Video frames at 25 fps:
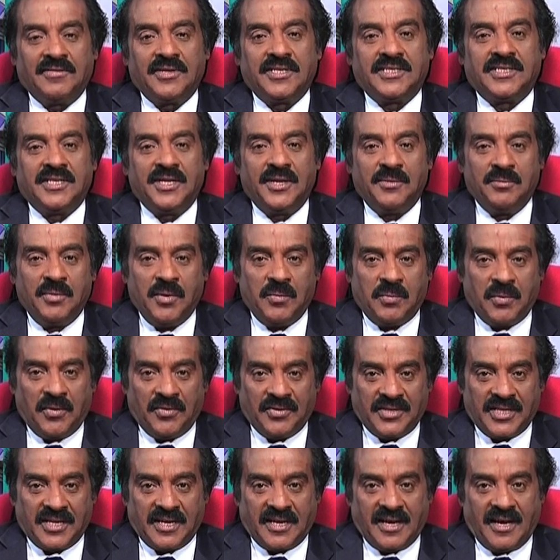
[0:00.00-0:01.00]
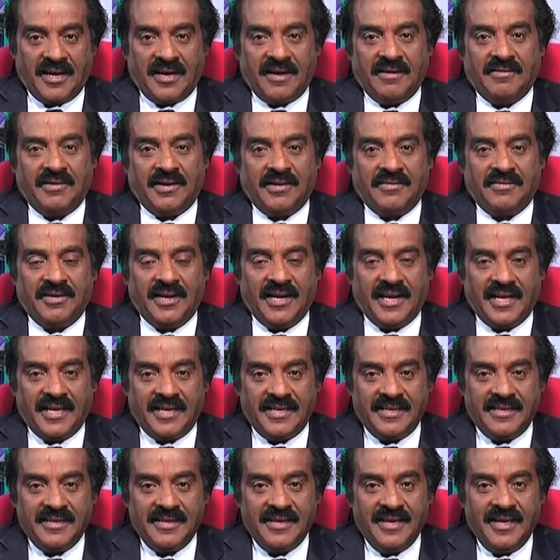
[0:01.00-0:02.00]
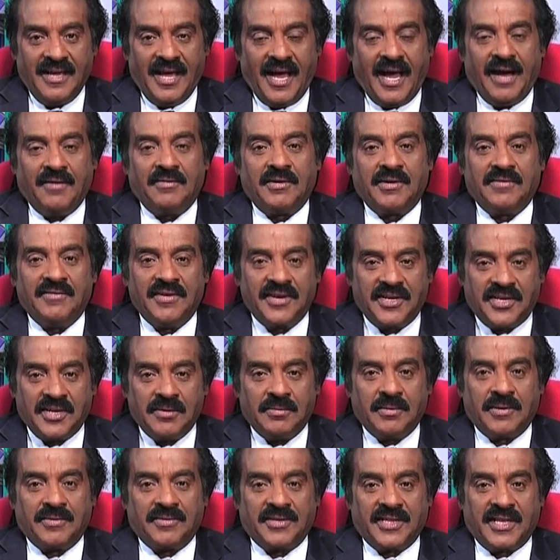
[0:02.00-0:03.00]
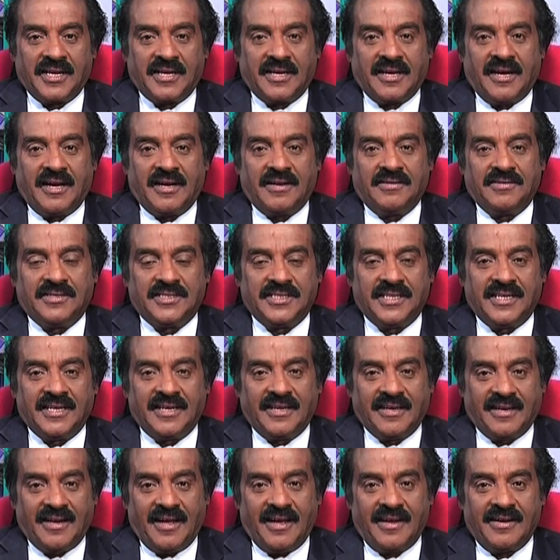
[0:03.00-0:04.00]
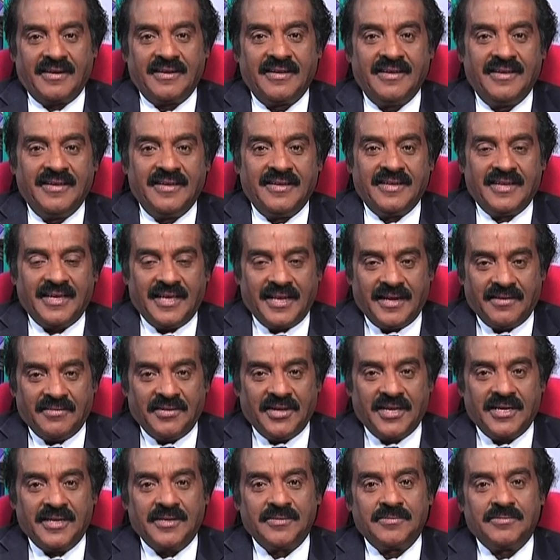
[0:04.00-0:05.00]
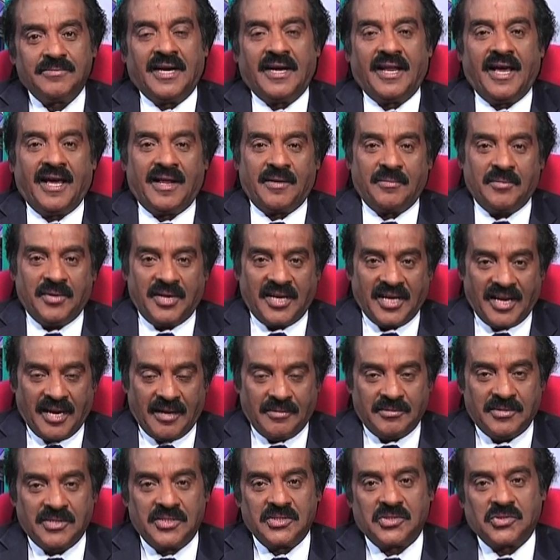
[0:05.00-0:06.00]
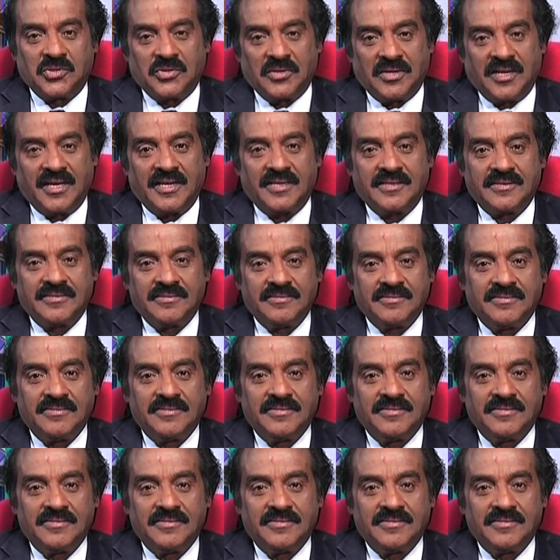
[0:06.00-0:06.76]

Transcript: அவன் திரும்பி போவதற்காக வரவில்லை அவன் வெற்றி பெறுவதற்காக வந்திருக்கிறான் எனவே நீங்கள் ஆரம்பிக்கலாம் என்று சொன்னான்